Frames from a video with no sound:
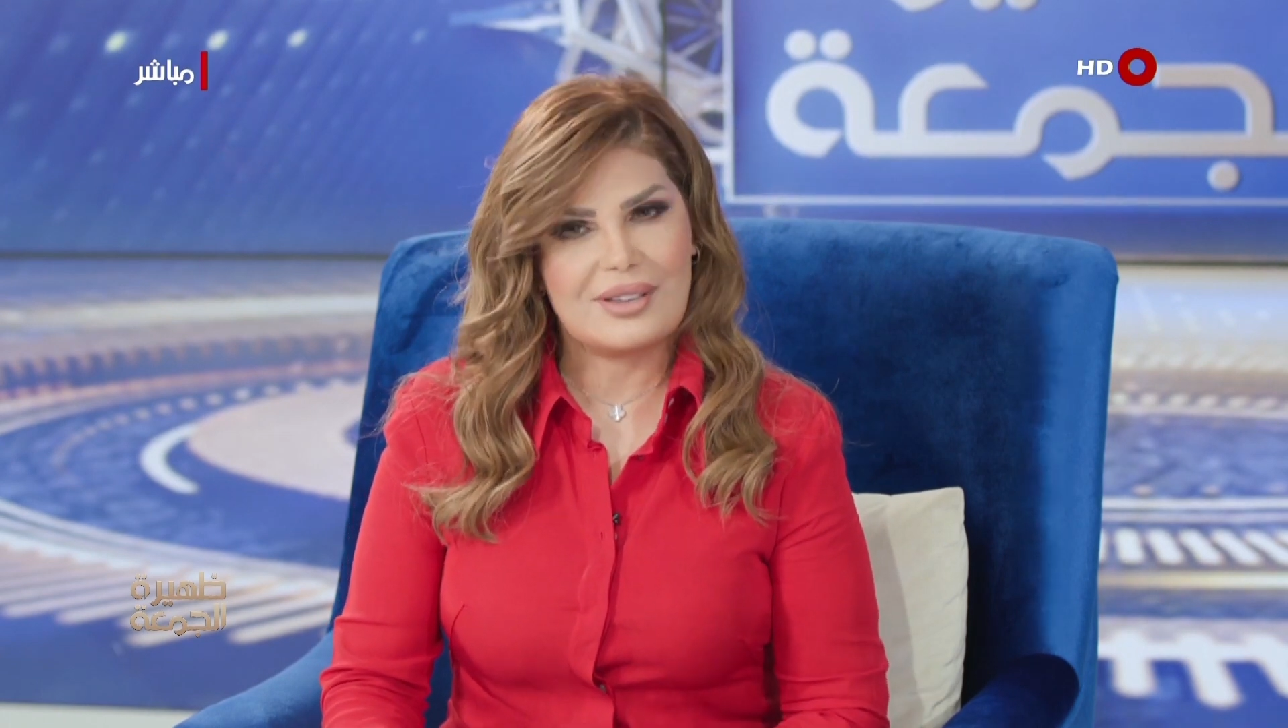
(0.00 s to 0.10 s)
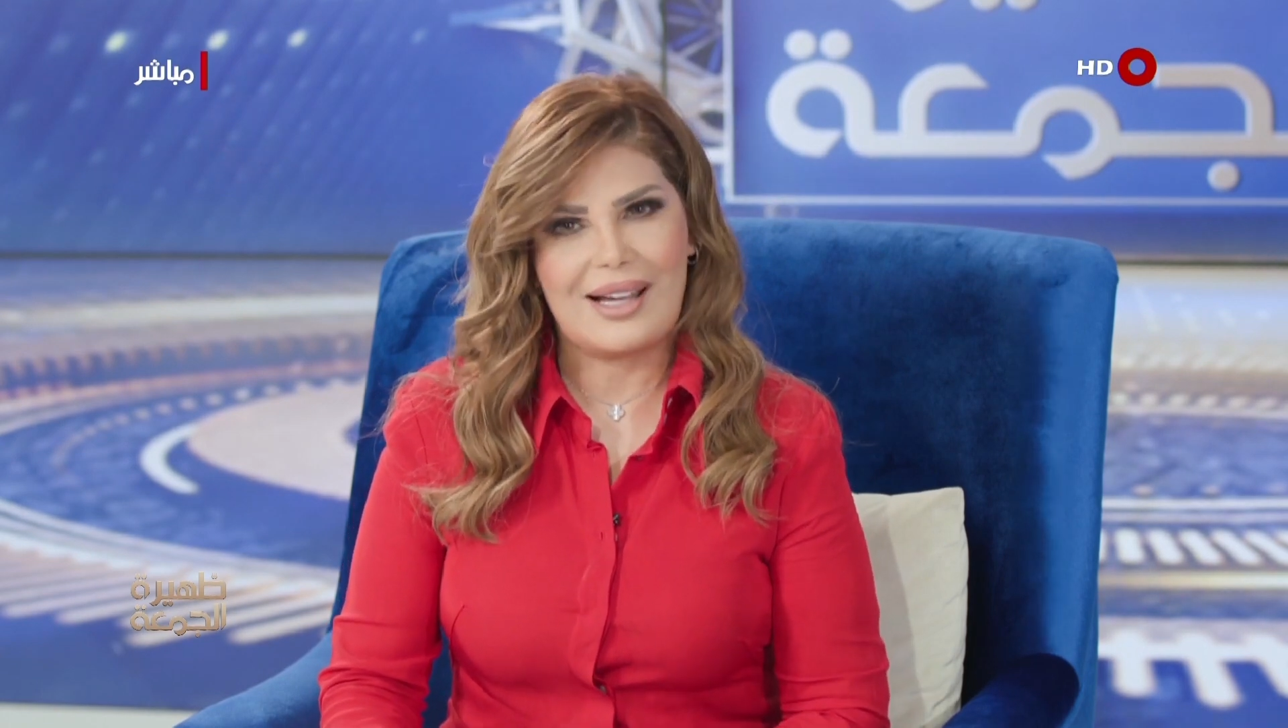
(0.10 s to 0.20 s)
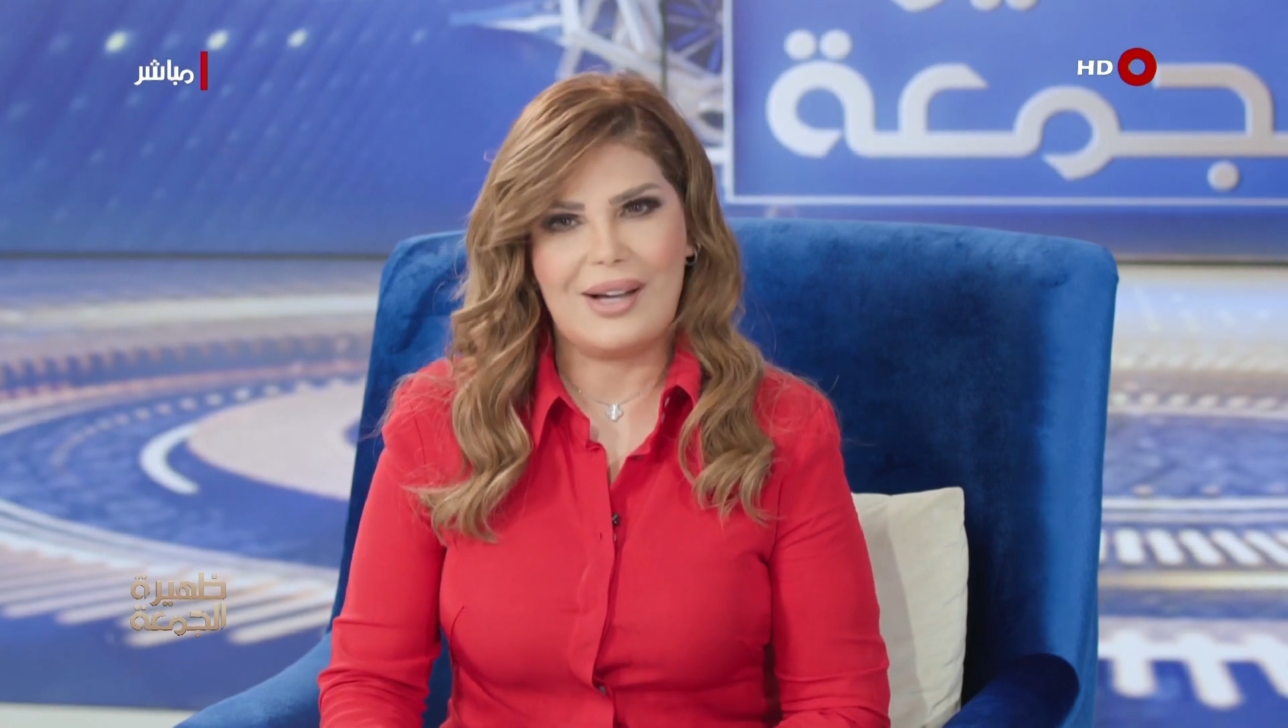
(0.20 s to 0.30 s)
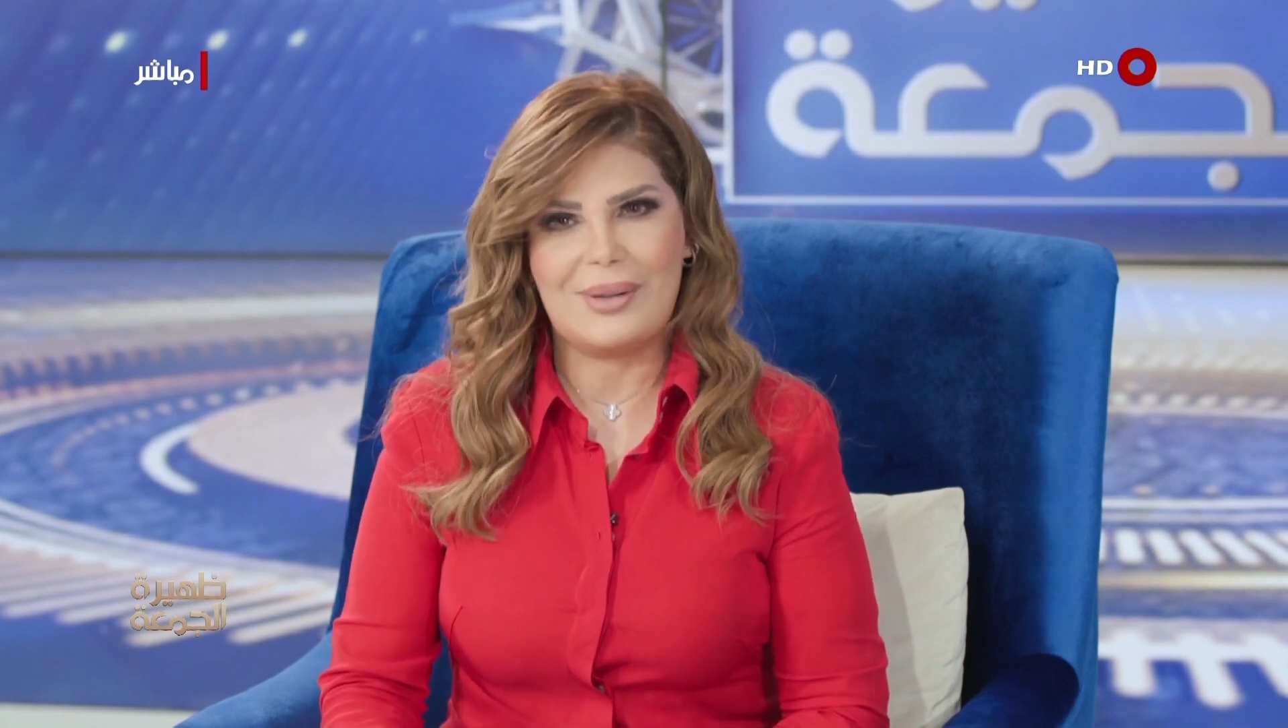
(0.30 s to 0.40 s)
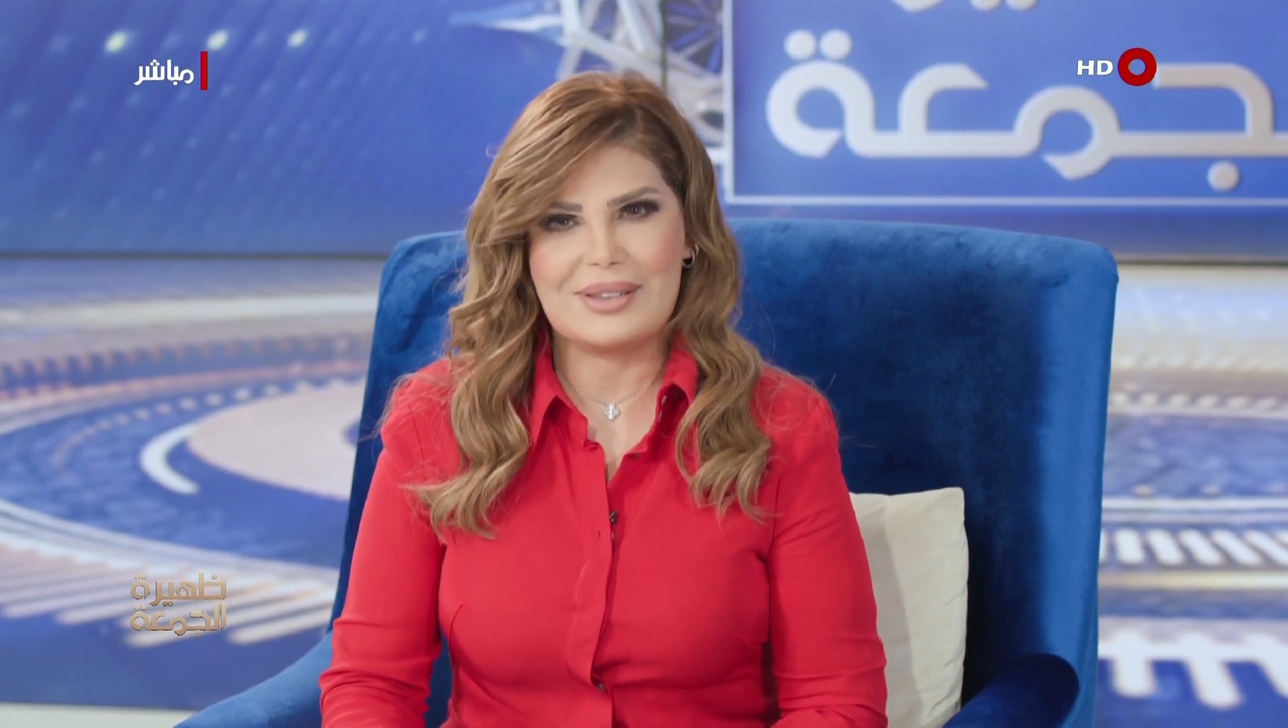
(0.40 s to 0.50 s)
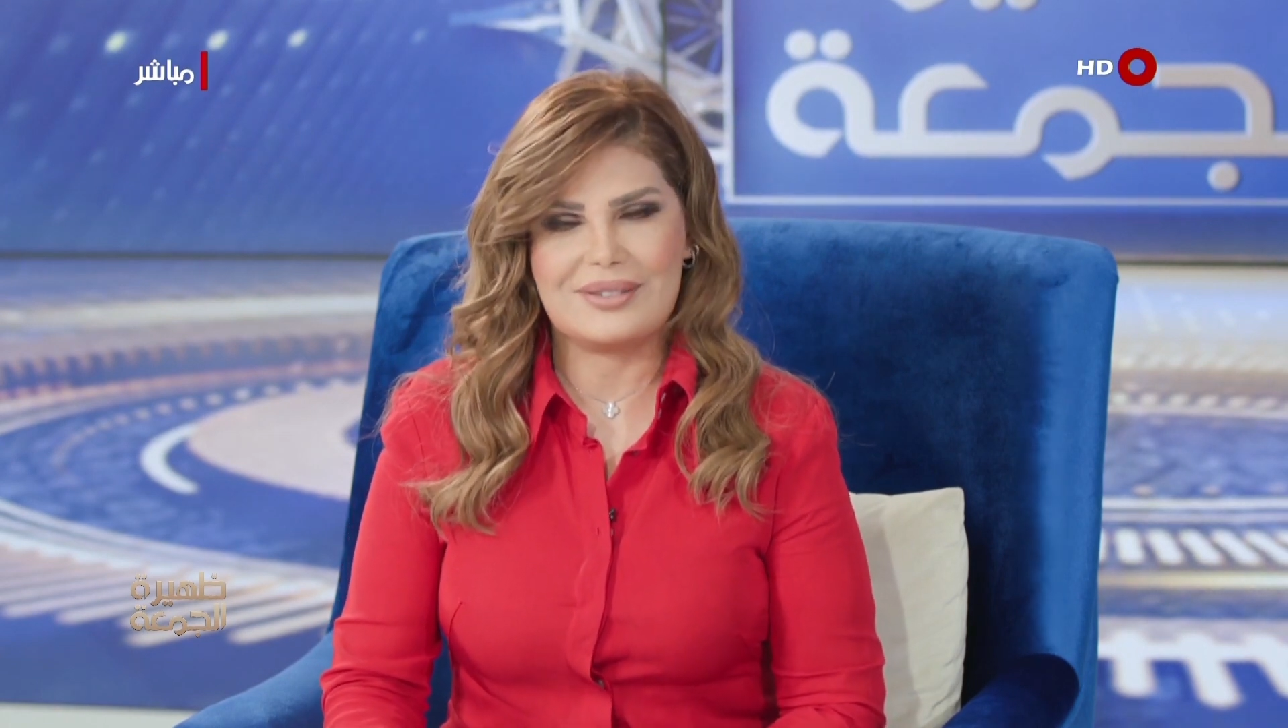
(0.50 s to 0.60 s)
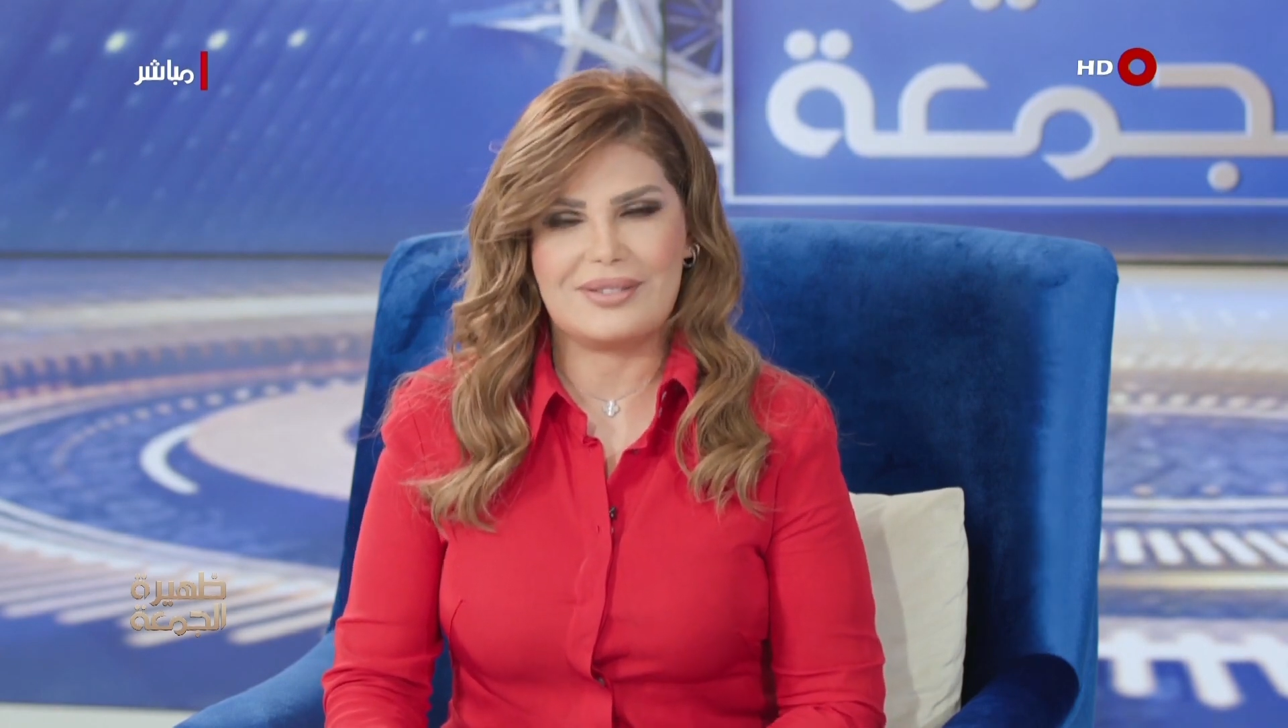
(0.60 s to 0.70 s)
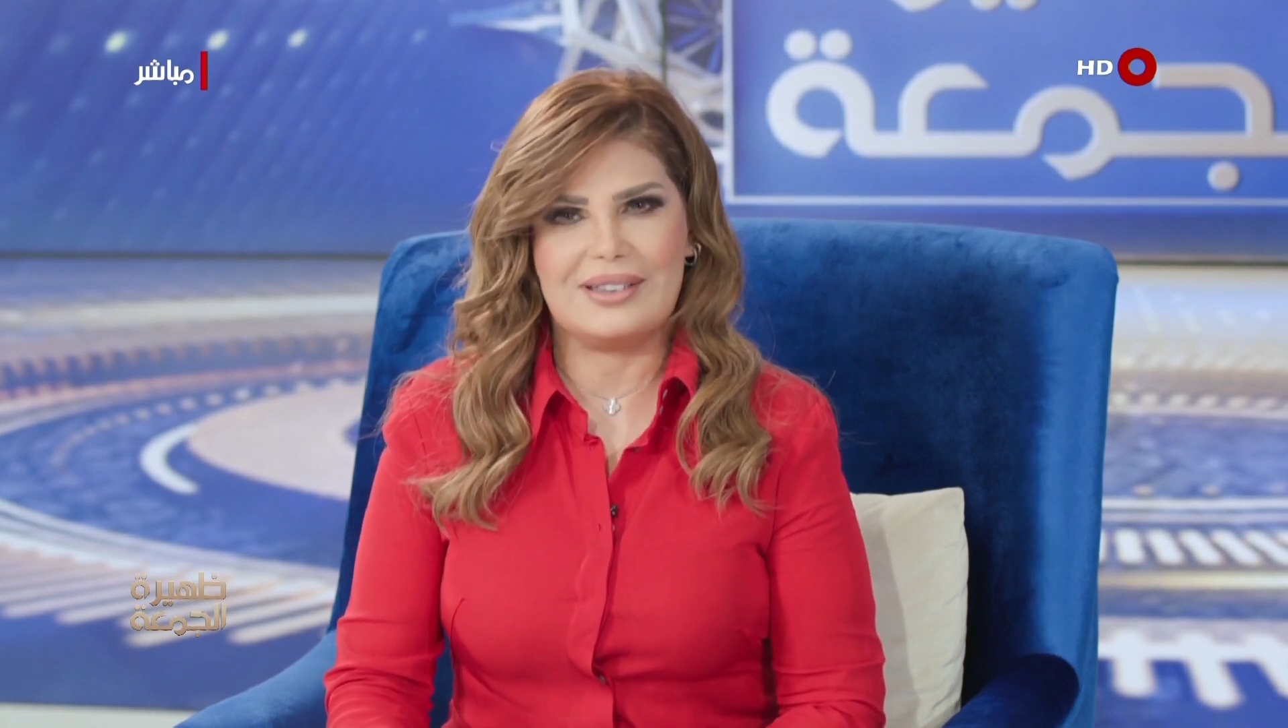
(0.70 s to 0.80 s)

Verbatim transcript: عواطف